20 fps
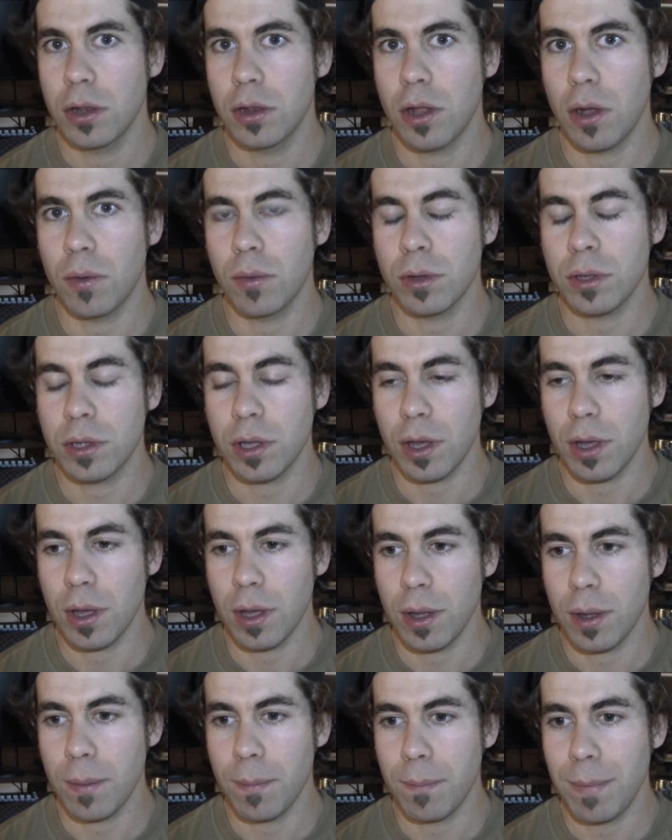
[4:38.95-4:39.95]
Donc,
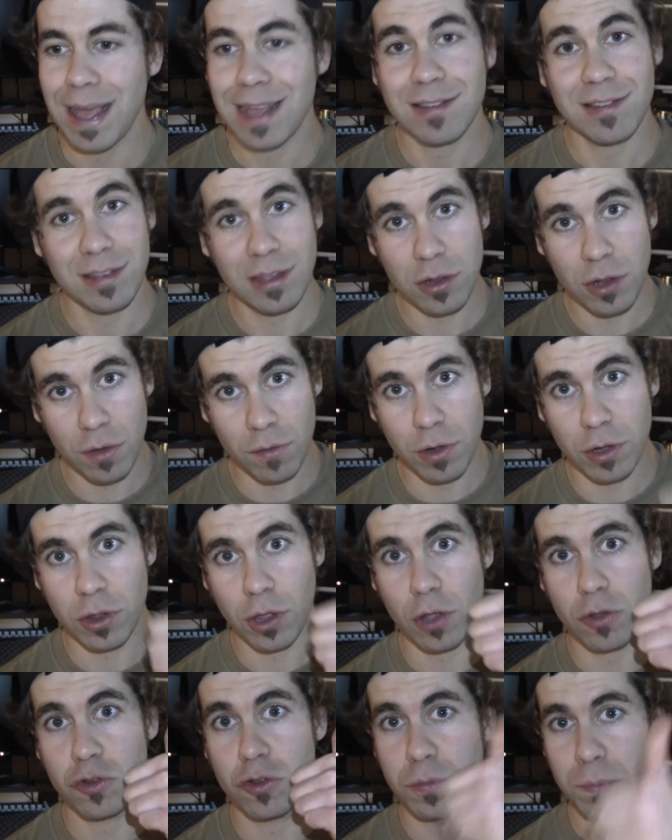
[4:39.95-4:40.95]
merci de
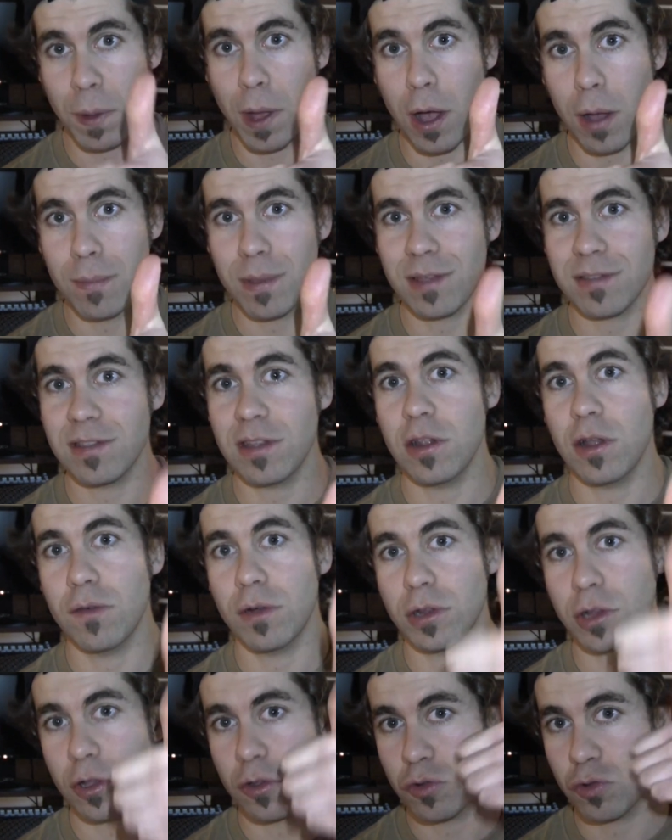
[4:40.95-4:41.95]
votre support, merci de
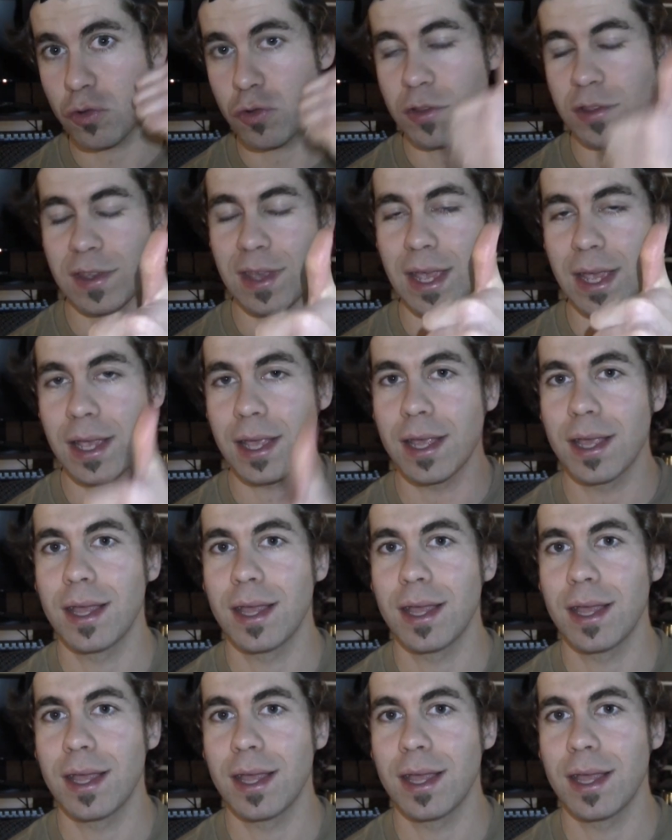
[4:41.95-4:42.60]
votre soutien.